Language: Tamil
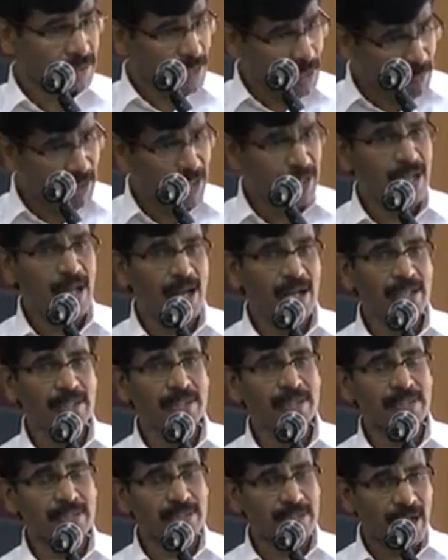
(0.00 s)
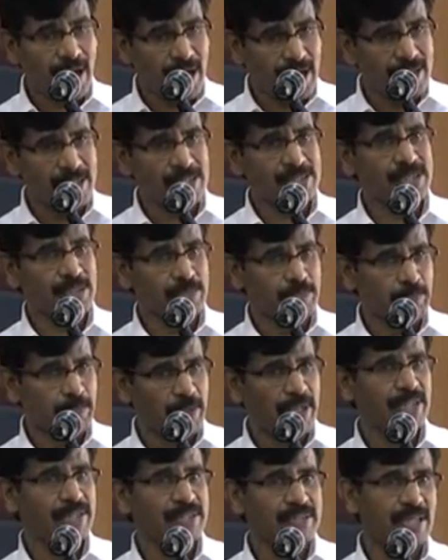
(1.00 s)
தமிழ்நாடு அரசு
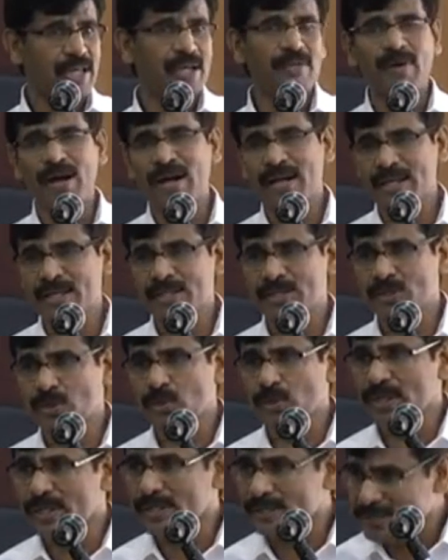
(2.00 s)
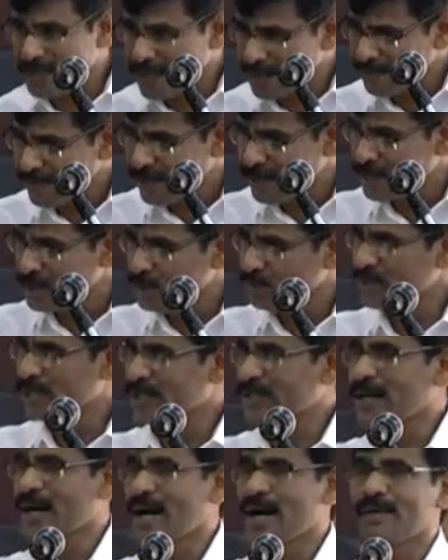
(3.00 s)
பணி தேர்வாணையத்தினுடைய தேர்வை
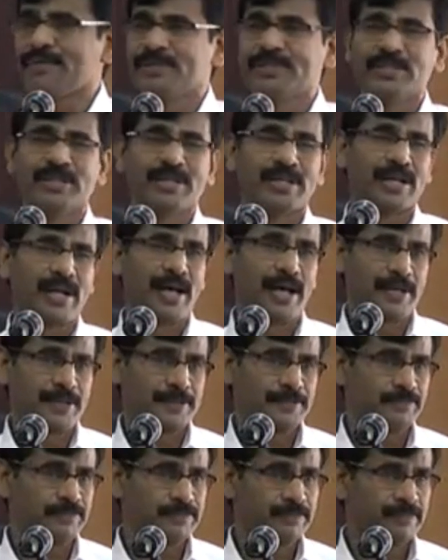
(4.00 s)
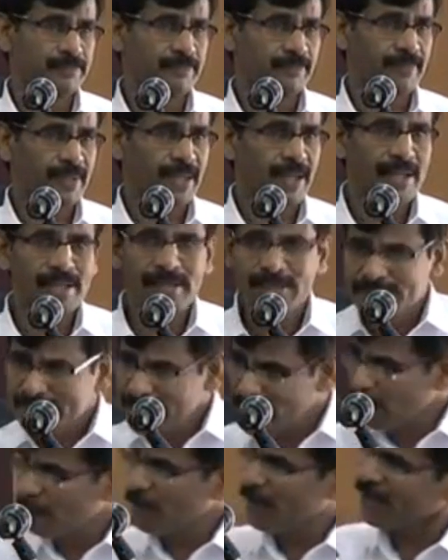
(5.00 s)
எழுதுவதற்காக வந்திருக்கிறார்கள்
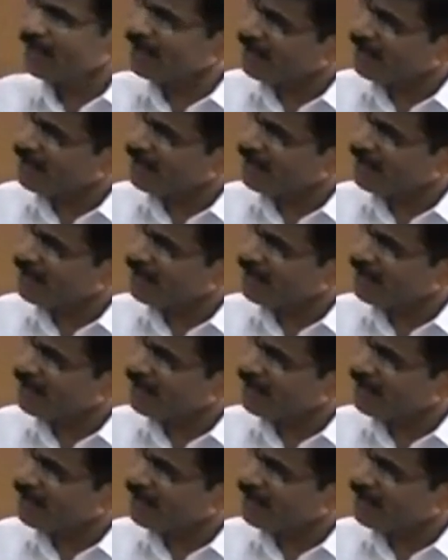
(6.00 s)
சில பேர்